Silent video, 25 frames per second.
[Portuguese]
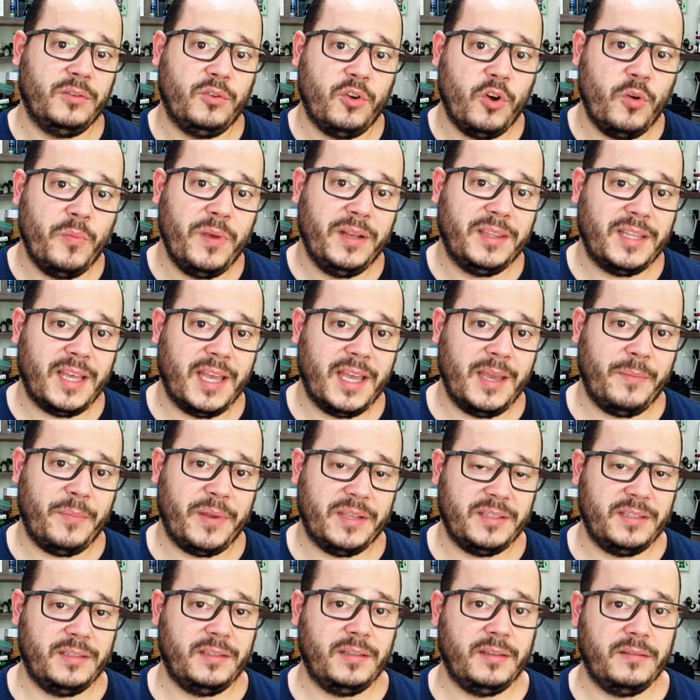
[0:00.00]
como ele está
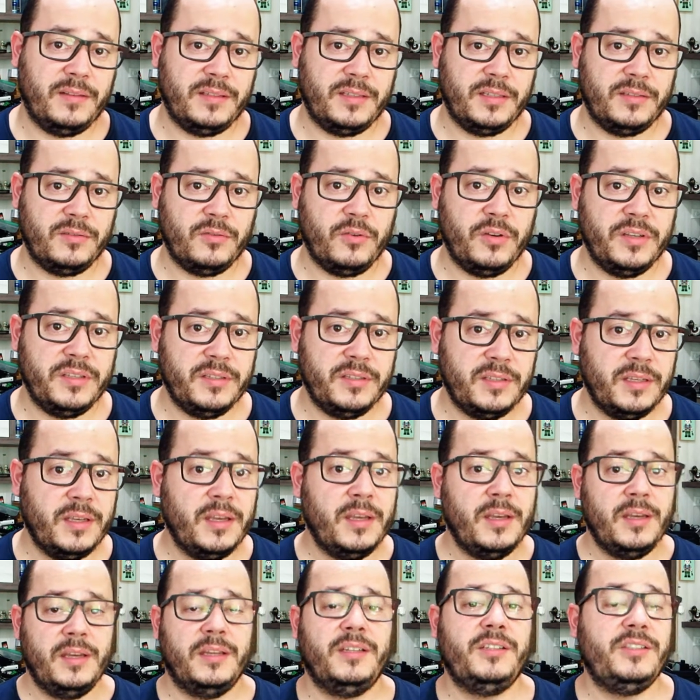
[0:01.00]
representando essas coisas,
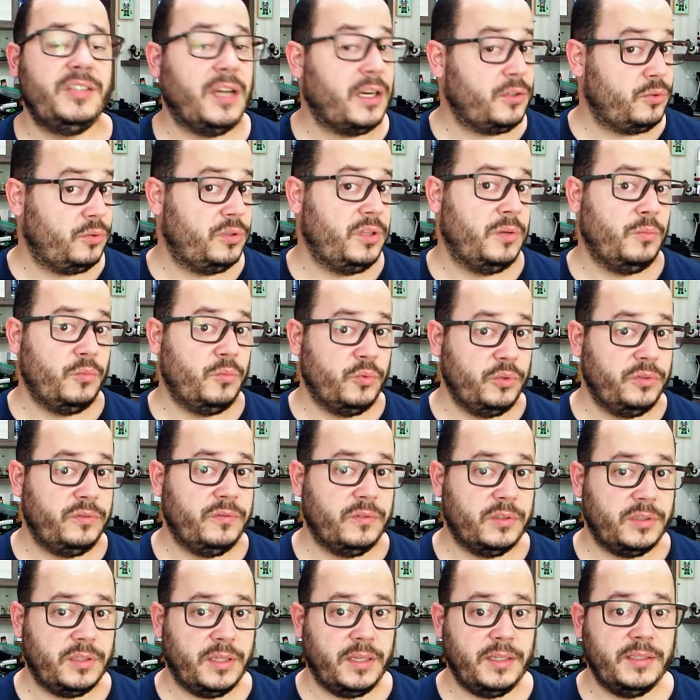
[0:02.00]
já ajuda muito
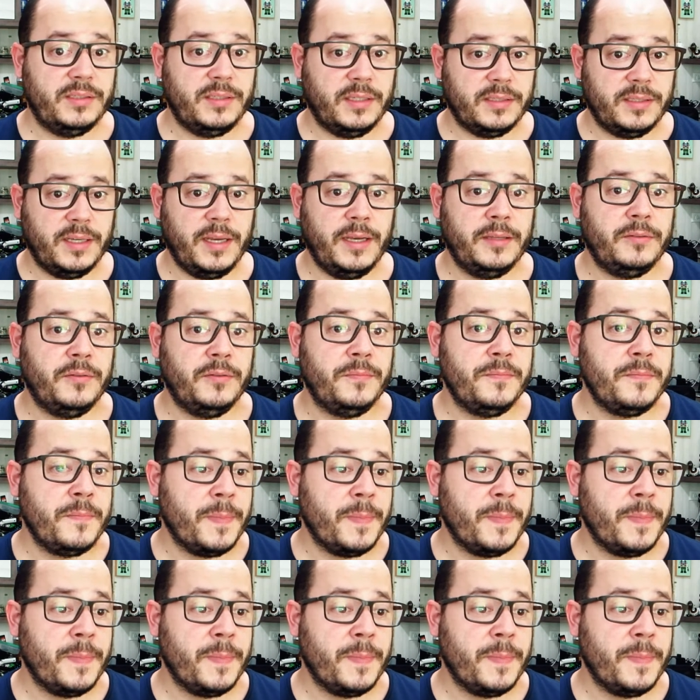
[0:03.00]
vocês, tá certo?